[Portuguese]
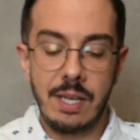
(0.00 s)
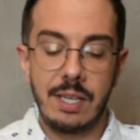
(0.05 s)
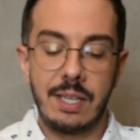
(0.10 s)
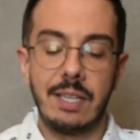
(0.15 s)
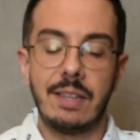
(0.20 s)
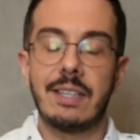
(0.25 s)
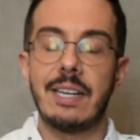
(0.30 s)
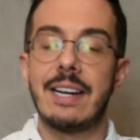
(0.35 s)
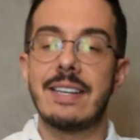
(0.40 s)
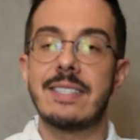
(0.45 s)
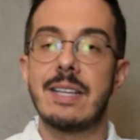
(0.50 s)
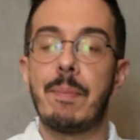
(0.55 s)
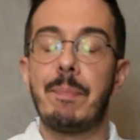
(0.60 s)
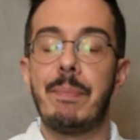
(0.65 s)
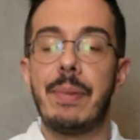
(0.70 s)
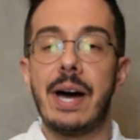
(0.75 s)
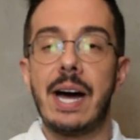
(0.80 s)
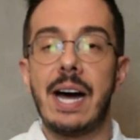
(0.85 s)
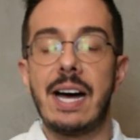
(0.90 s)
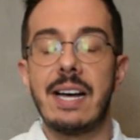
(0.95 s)
que traz a
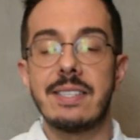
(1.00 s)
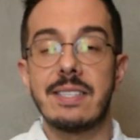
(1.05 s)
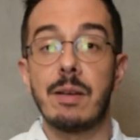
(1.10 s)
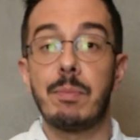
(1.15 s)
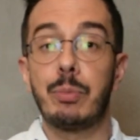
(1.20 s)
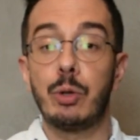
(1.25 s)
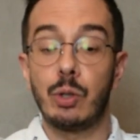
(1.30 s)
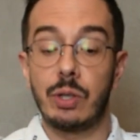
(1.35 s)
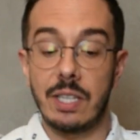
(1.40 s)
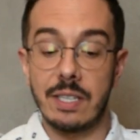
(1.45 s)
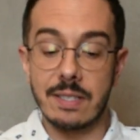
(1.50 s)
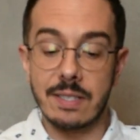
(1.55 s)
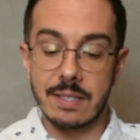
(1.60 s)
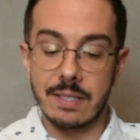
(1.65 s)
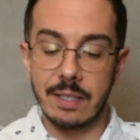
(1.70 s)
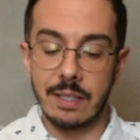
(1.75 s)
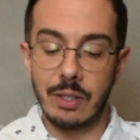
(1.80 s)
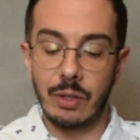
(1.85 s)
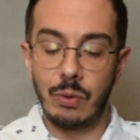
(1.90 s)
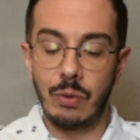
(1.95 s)
paz, a
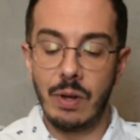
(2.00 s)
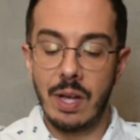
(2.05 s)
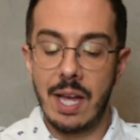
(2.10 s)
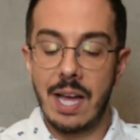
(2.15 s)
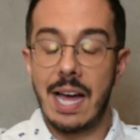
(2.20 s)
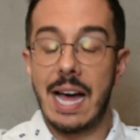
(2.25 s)
proteção,